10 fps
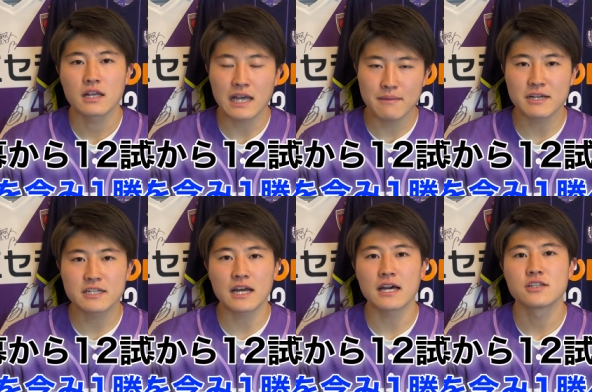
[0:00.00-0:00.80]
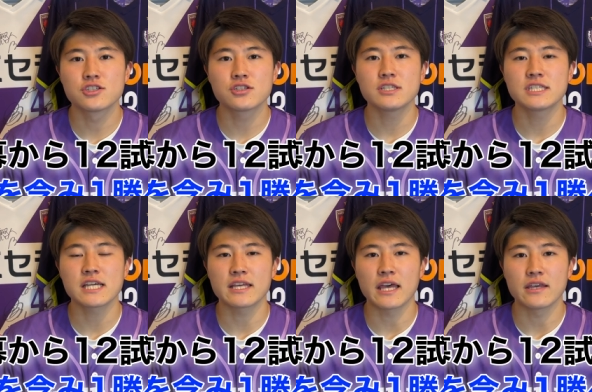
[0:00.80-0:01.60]
開幕から12
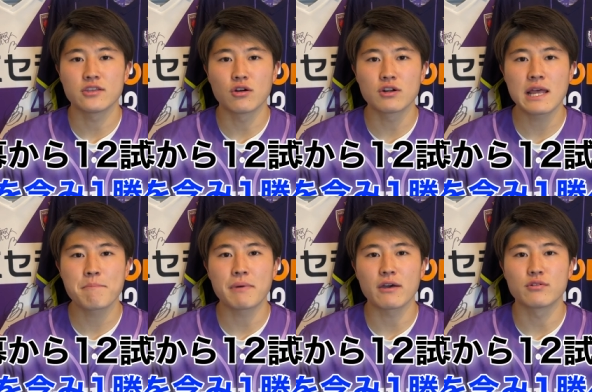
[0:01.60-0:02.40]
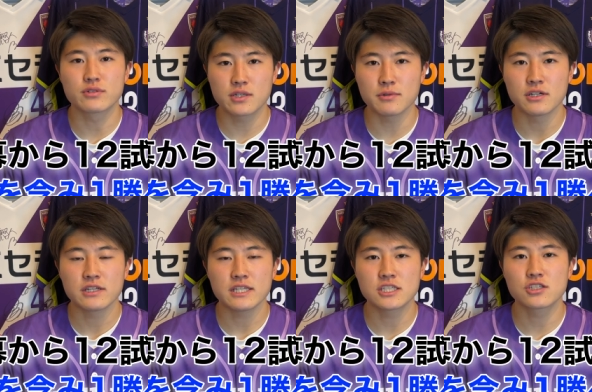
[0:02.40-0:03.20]
試合で4連敗を含む
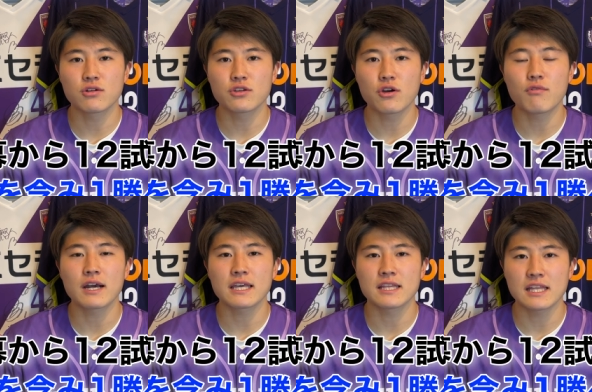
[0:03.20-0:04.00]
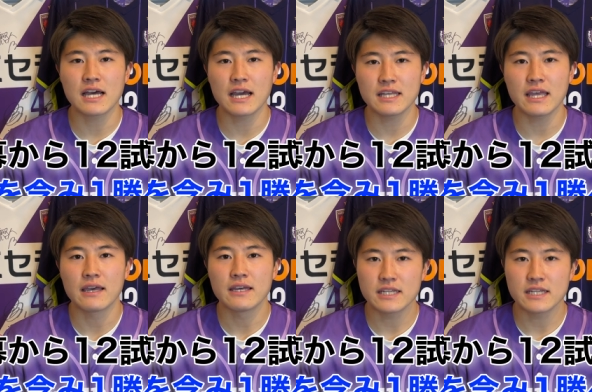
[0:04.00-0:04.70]
1勝4分け7敗で、